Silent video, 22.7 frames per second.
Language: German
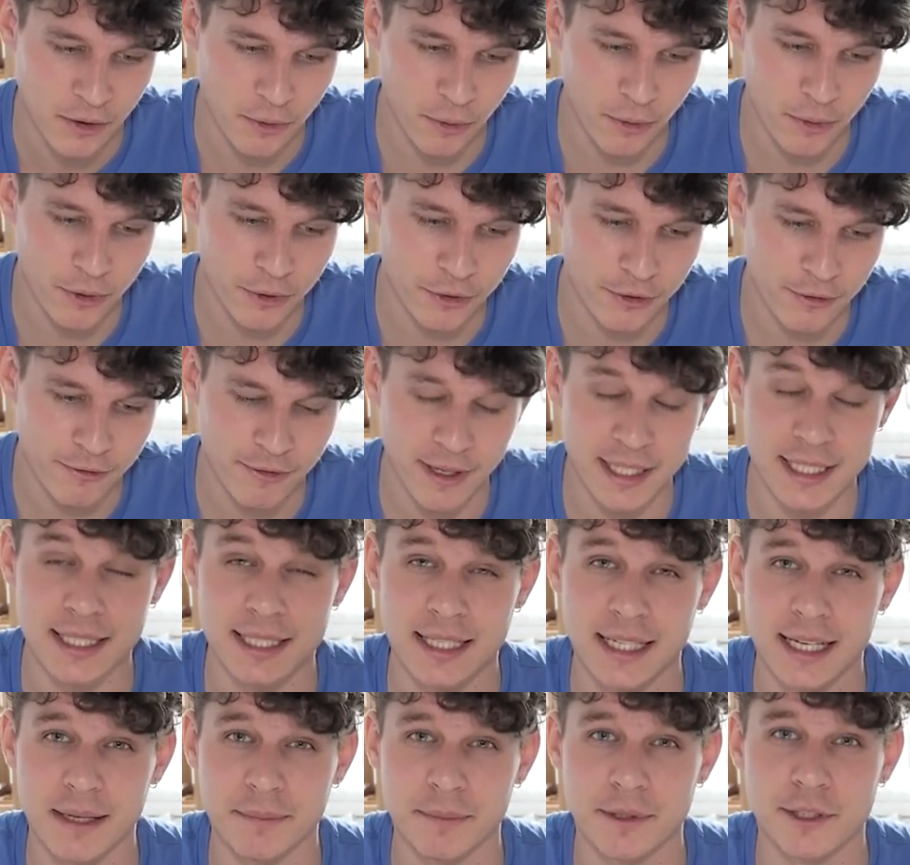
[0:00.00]
Und falls das
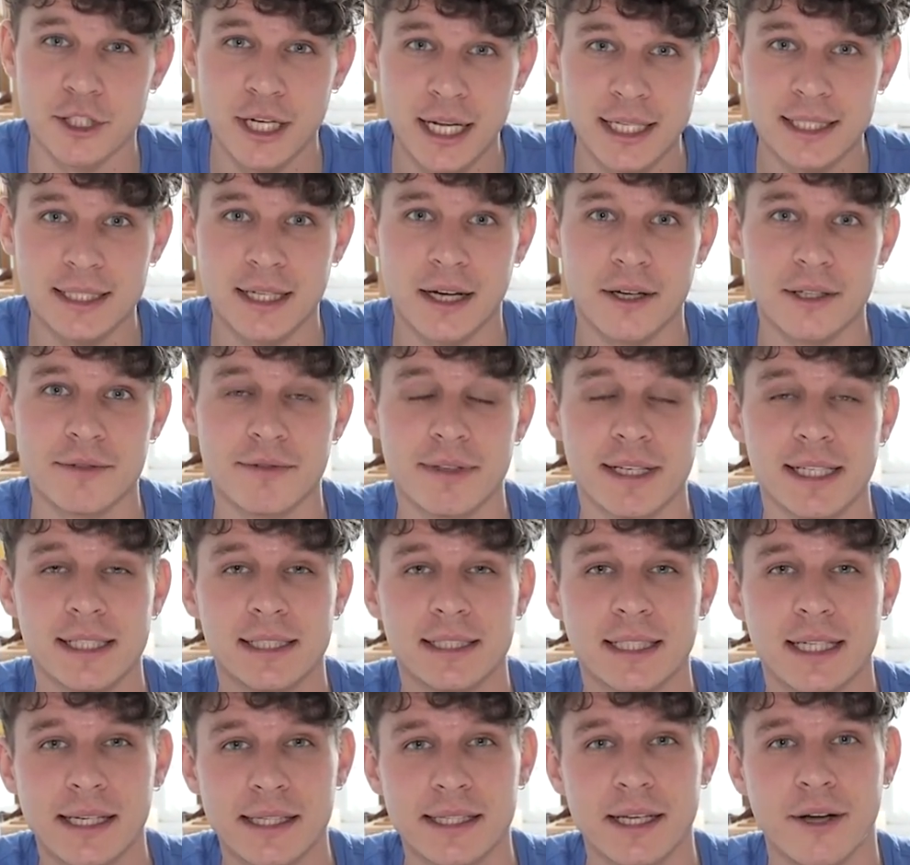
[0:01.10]
Ergebnis schlecht
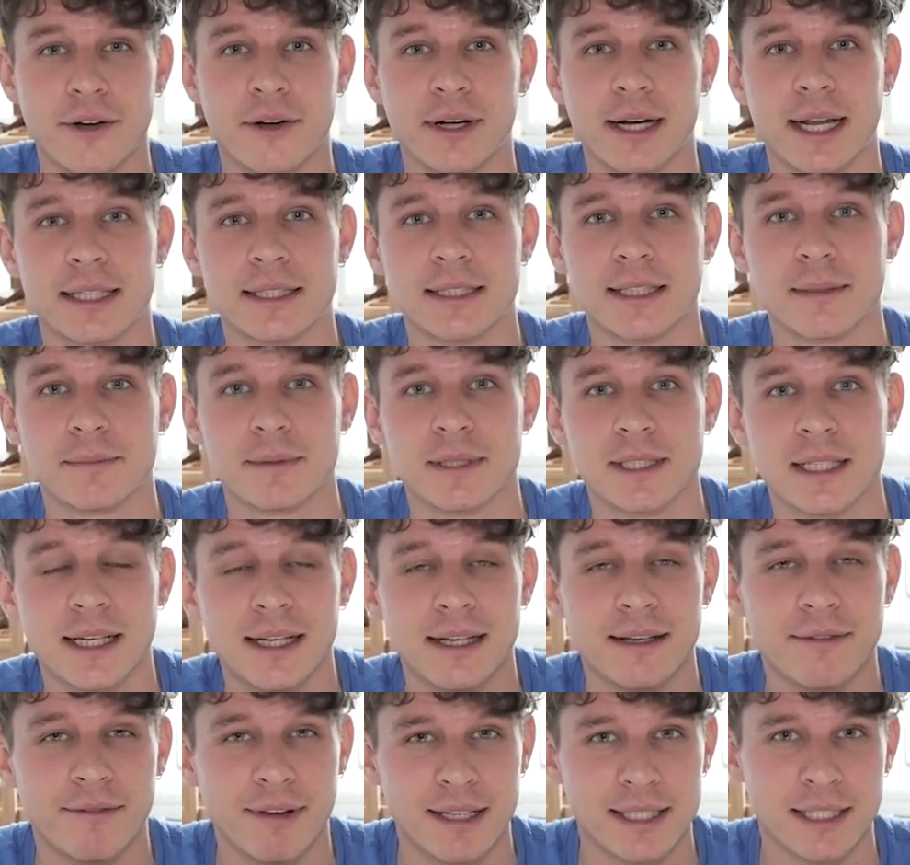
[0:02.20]
ausfällt, kriege ich auch gleich Tipps,
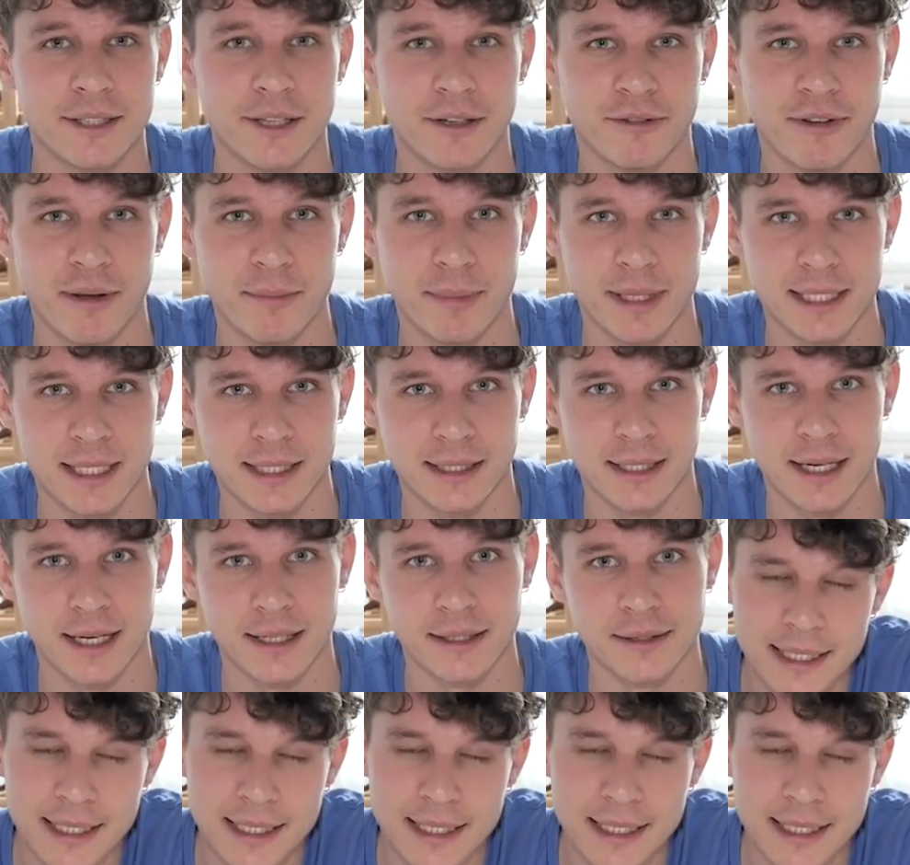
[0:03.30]
was ich noch verbessern kann.